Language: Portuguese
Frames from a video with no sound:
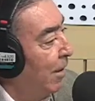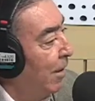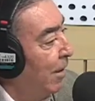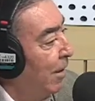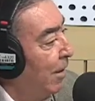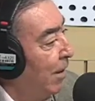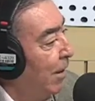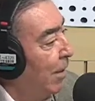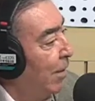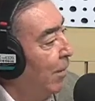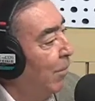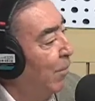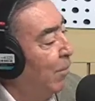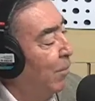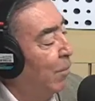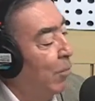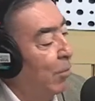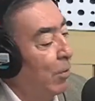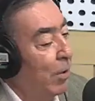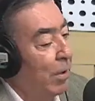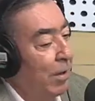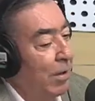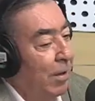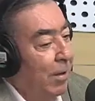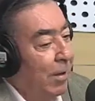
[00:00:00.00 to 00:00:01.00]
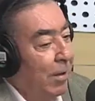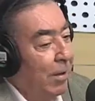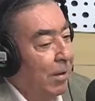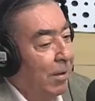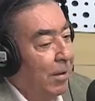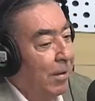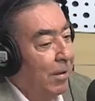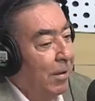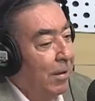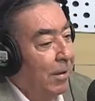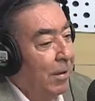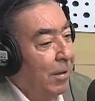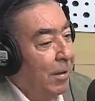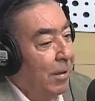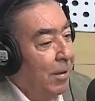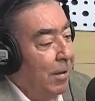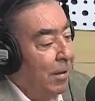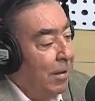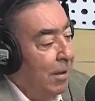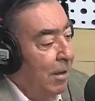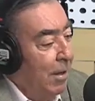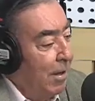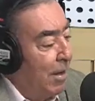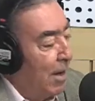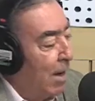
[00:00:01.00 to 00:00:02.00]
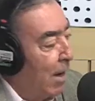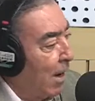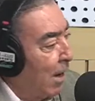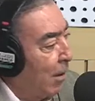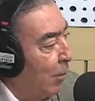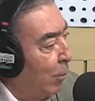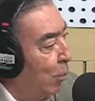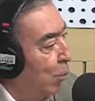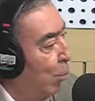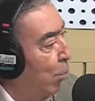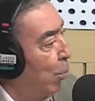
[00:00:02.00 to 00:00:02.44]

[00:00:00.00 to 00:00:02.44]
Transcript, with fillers: Ele foi criado,